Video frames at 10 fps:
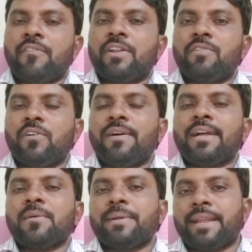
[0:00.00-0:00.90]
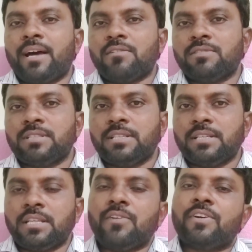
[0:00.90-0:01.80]
ఎవరి వ్యవహారం ఎలా ఉంది
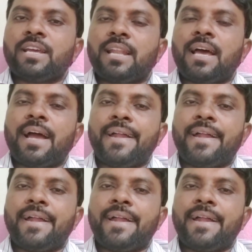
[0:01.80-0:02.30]
ఎవరు ఎలా